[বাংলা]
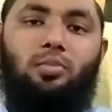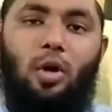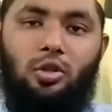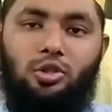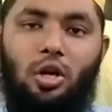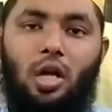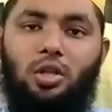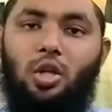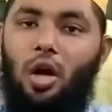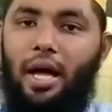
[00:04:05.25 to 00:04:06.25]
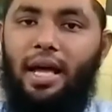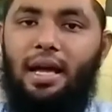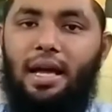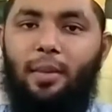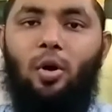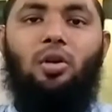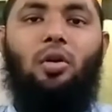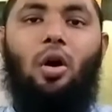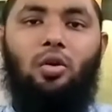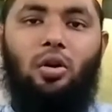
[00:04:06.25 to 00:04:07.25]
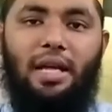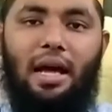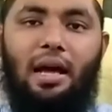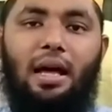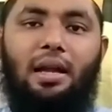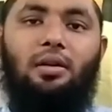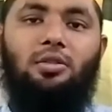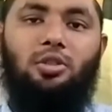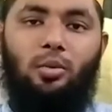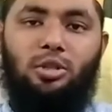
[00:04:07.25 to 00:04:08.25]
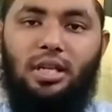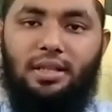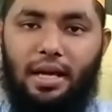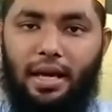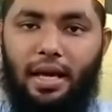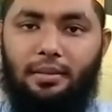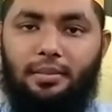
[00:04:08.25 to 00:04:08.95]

বংশগত হয় এবং গনোরিয়া সমস্যা থাকে